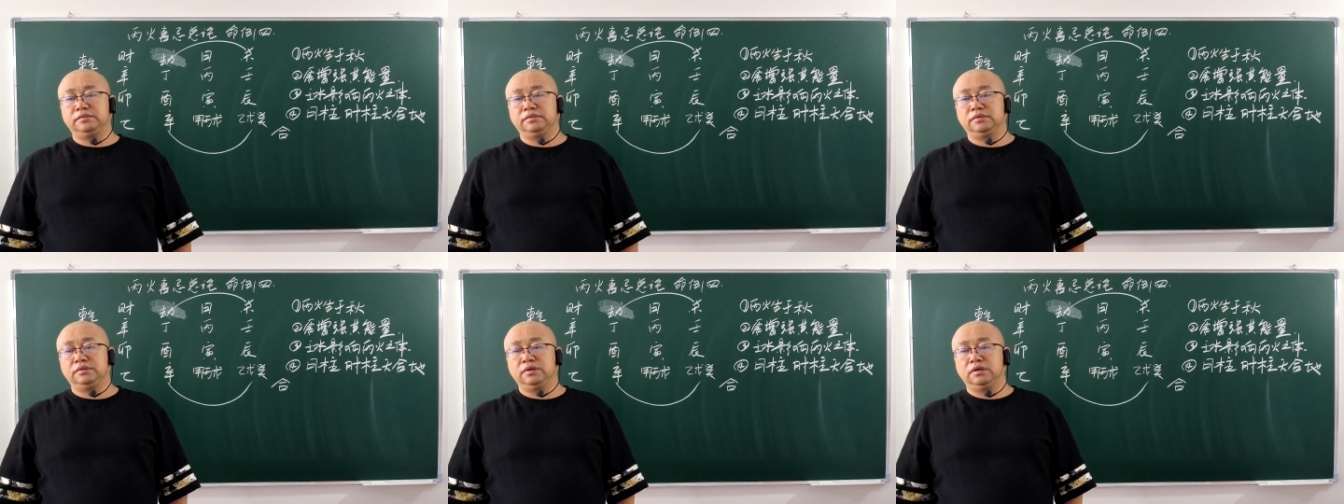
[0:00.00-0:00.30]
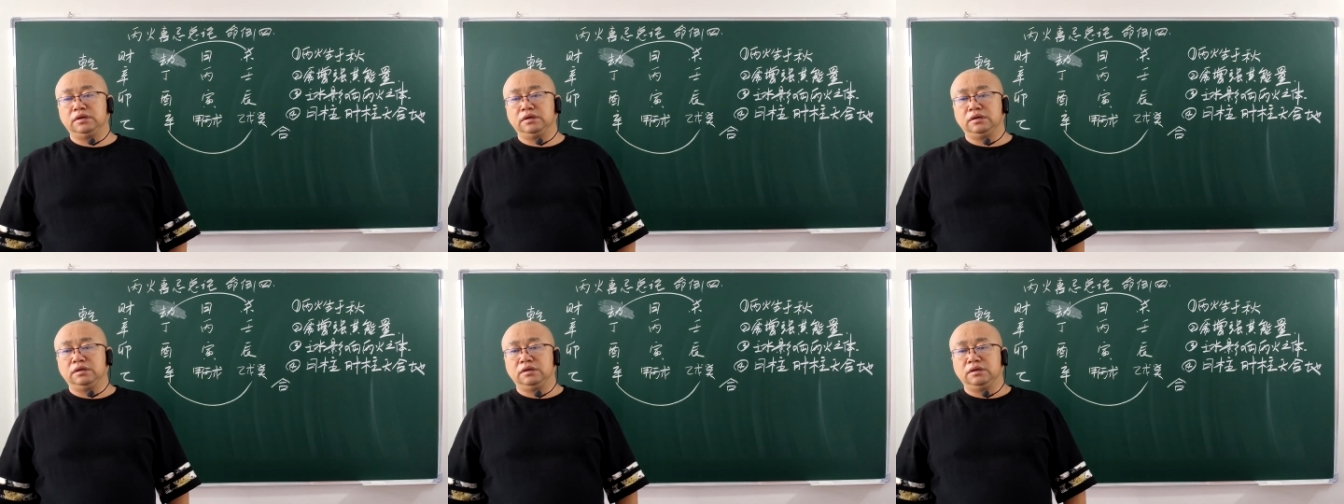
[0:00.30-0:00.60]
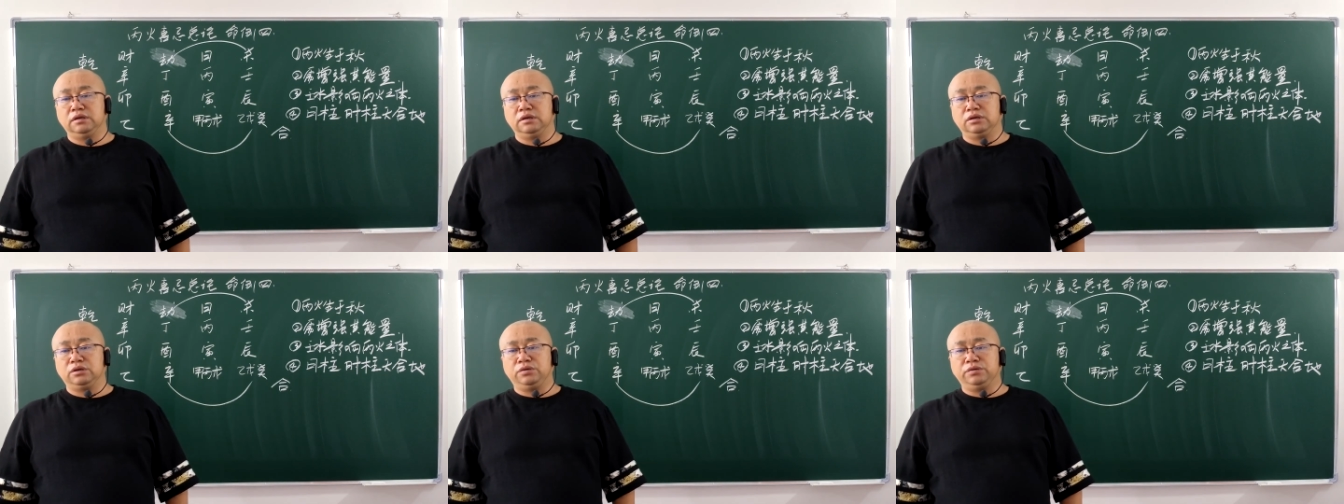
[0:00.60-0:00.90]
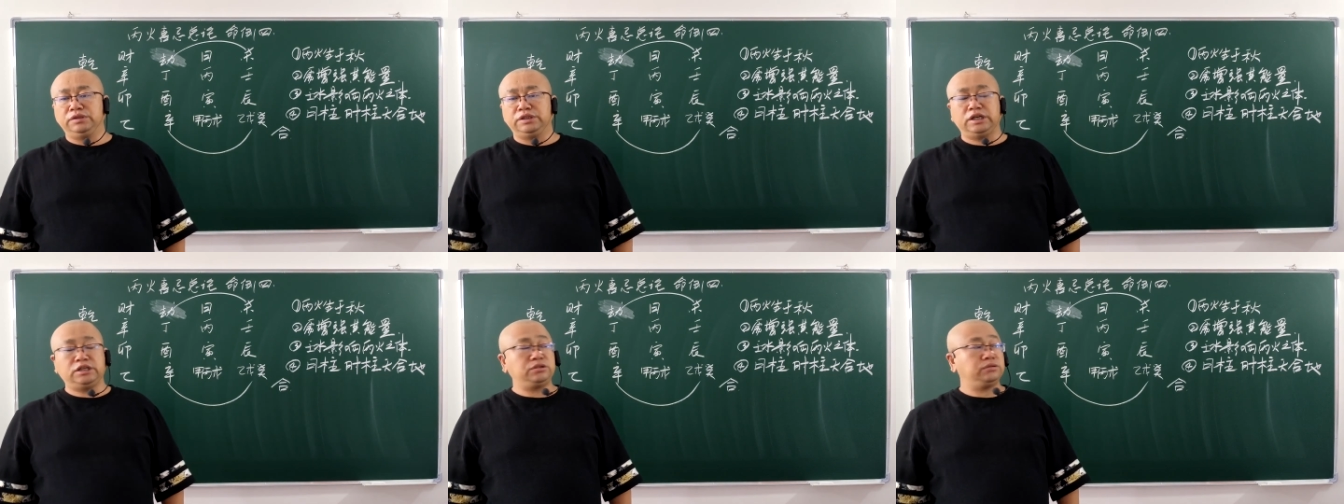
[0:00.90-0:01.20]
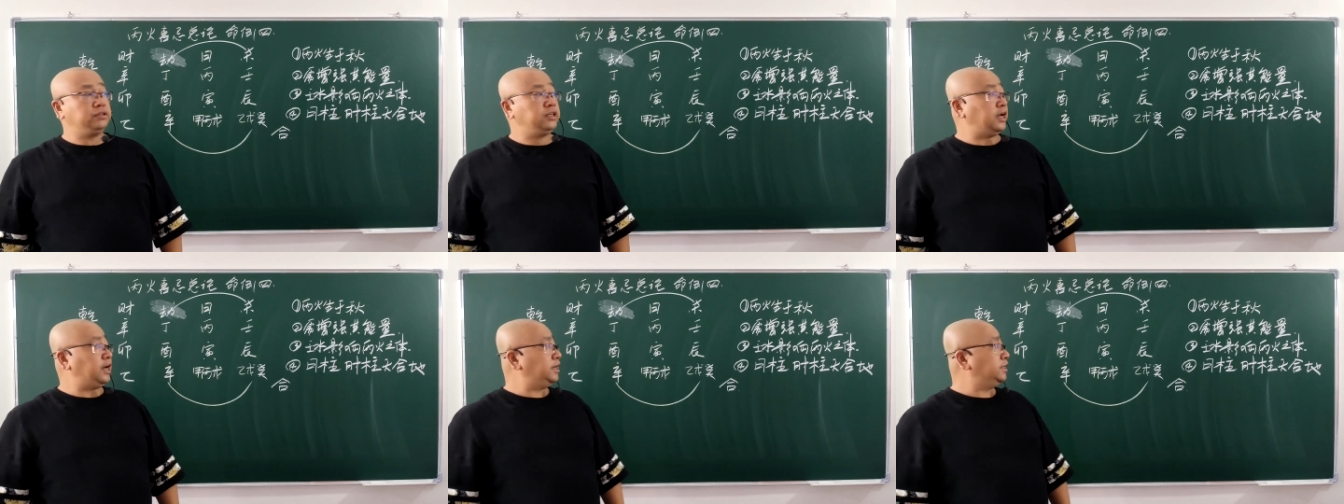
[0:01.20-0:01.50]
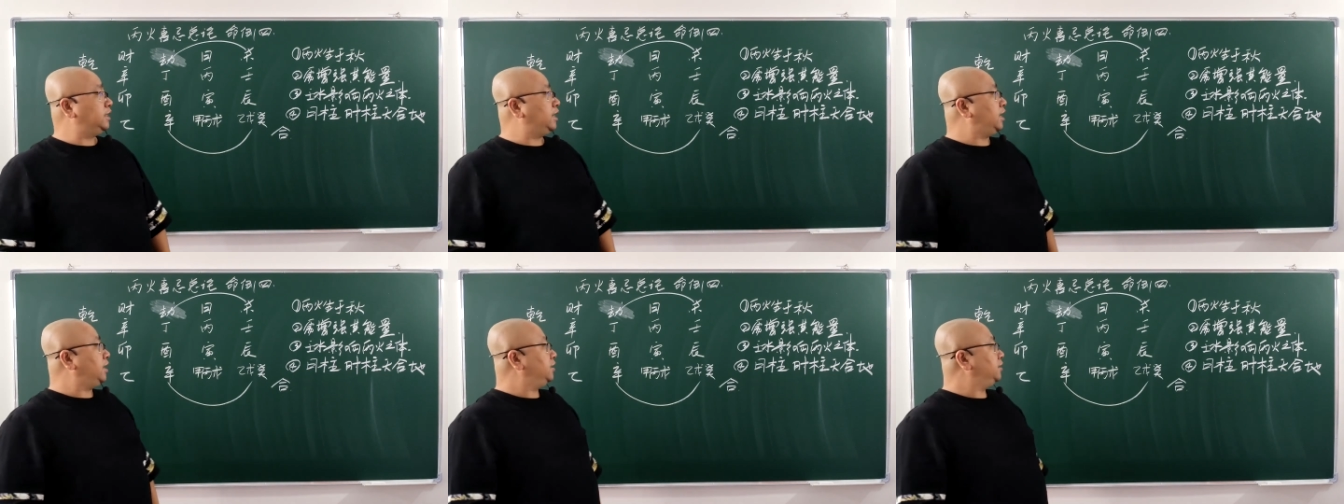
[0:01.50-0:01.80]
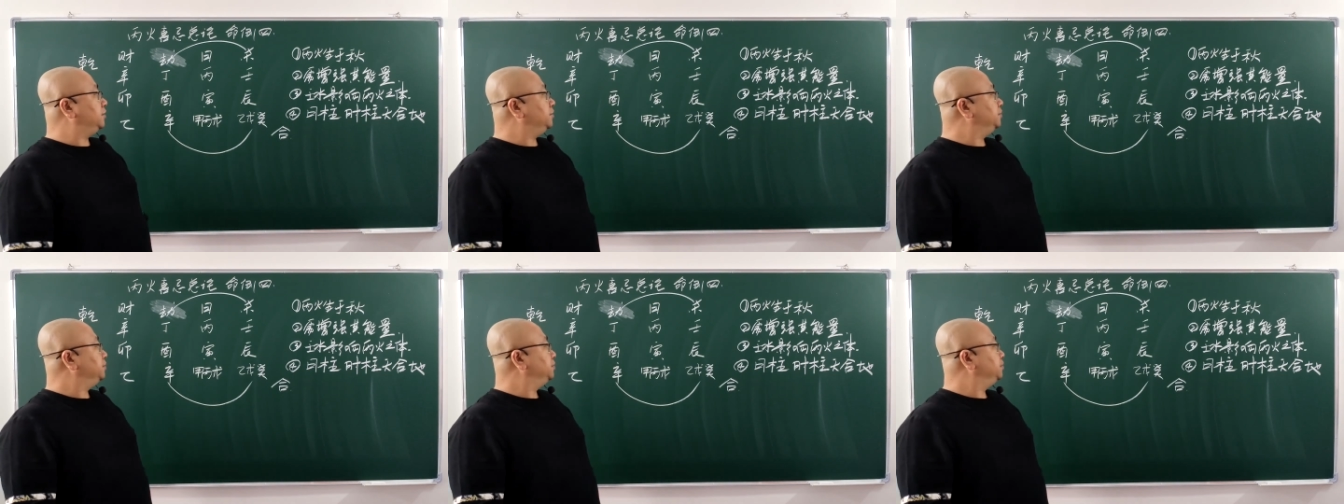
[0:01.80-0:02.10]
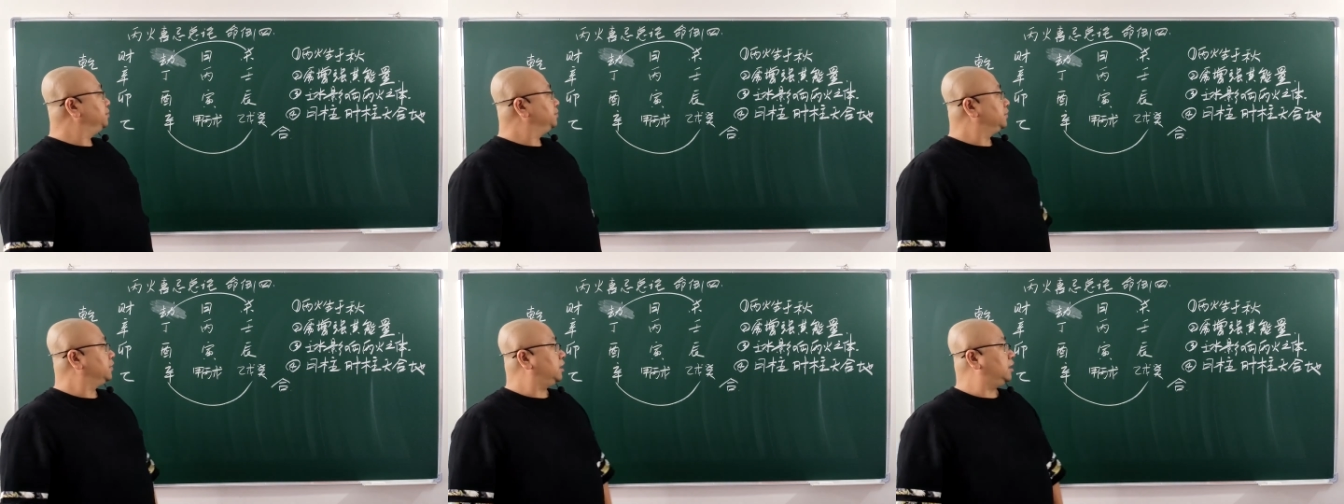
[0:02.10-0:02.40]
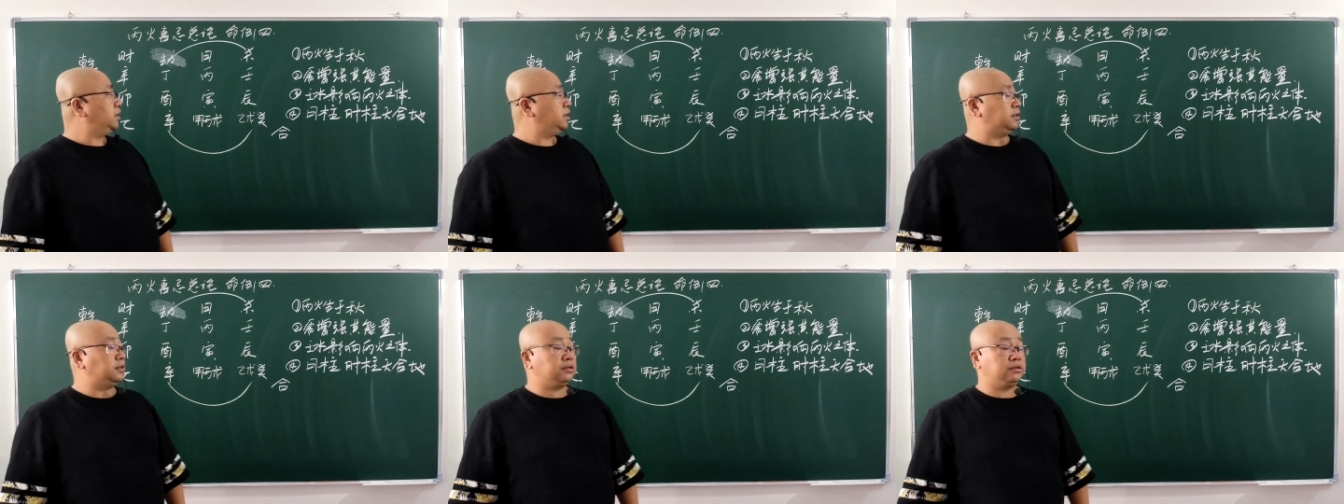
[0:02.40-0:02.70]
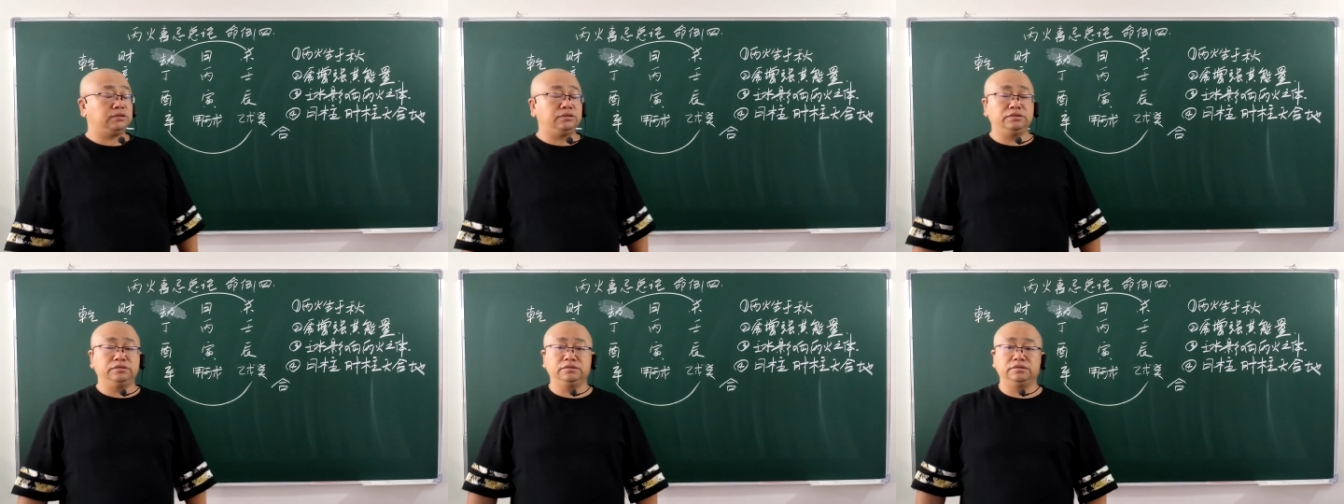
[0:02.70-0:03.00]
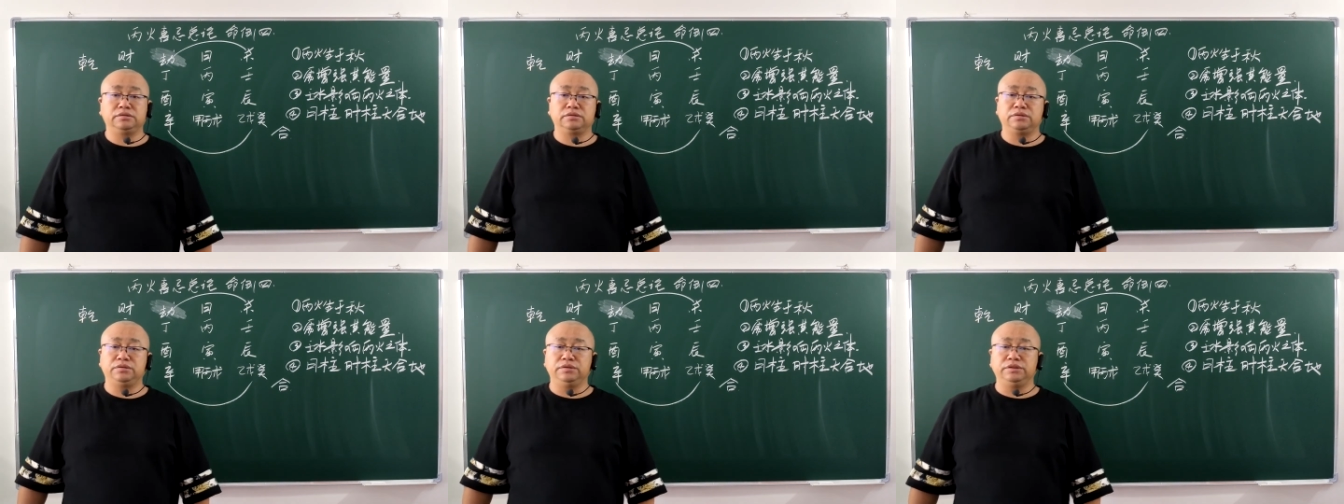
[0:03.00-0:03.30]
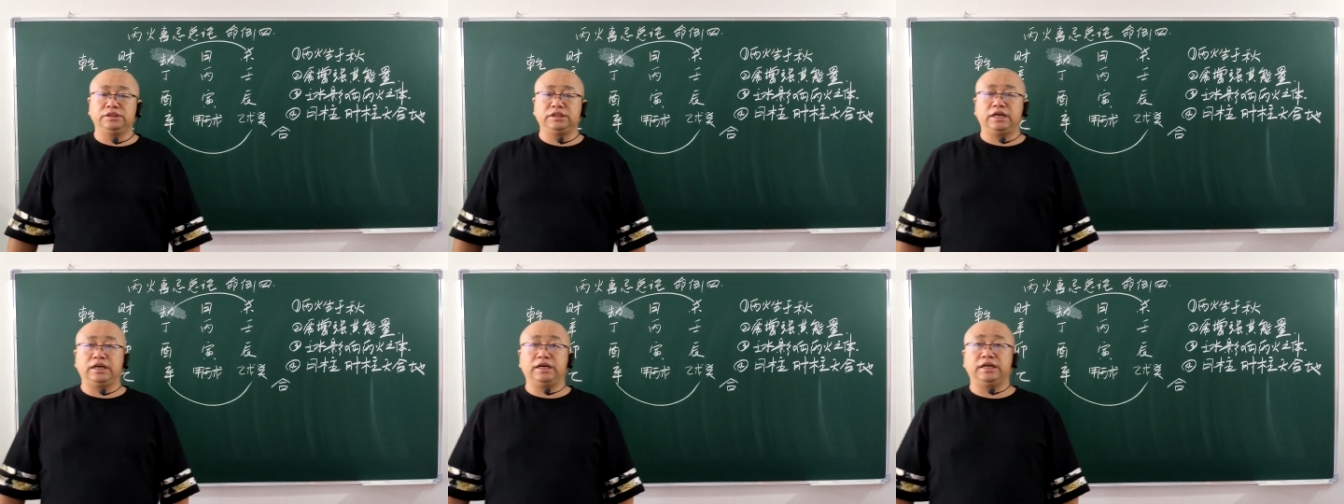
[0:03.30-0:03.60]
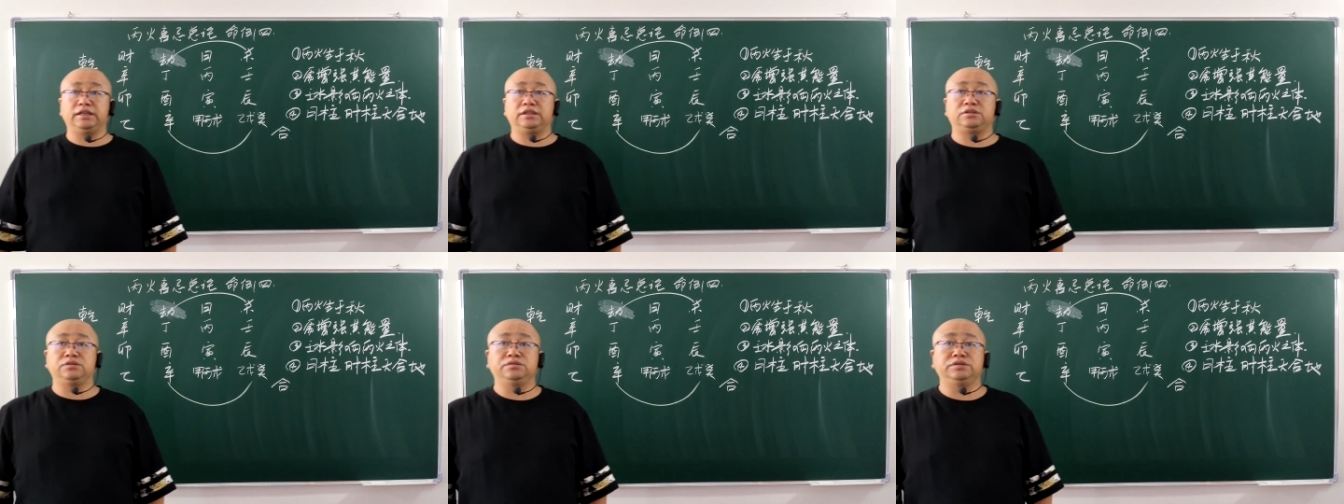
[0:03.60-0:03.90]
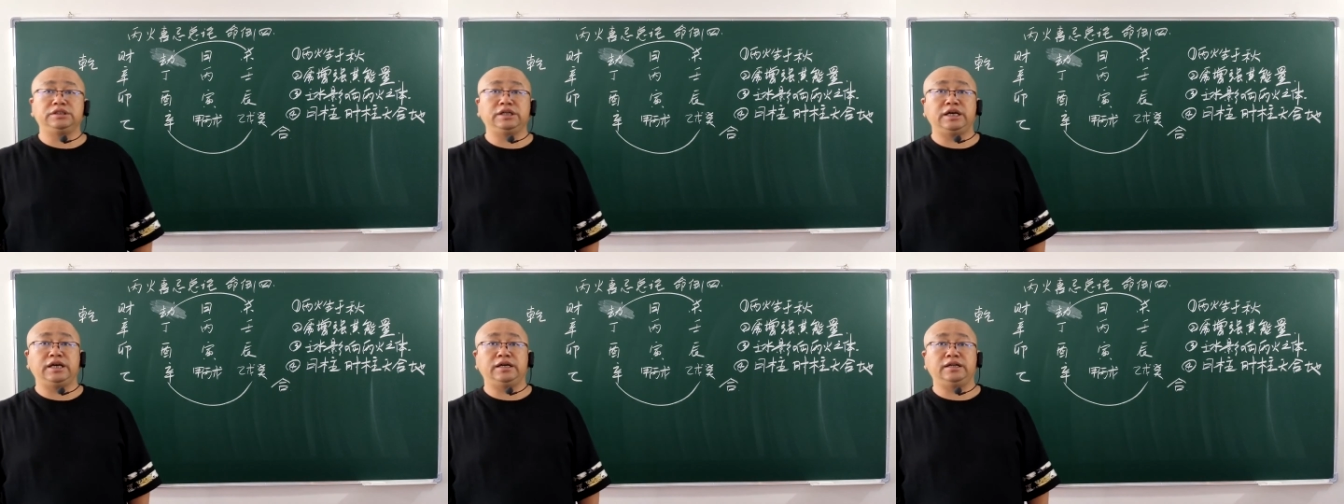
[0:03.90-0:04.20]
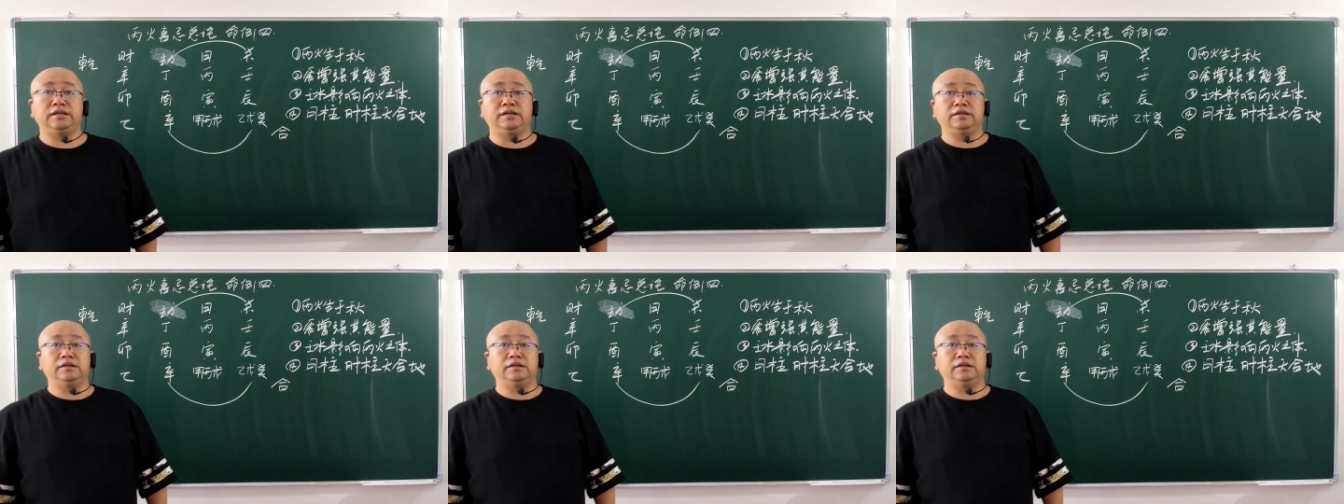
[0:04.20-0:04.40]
困在中间挨打，啊，困困在中间挨打，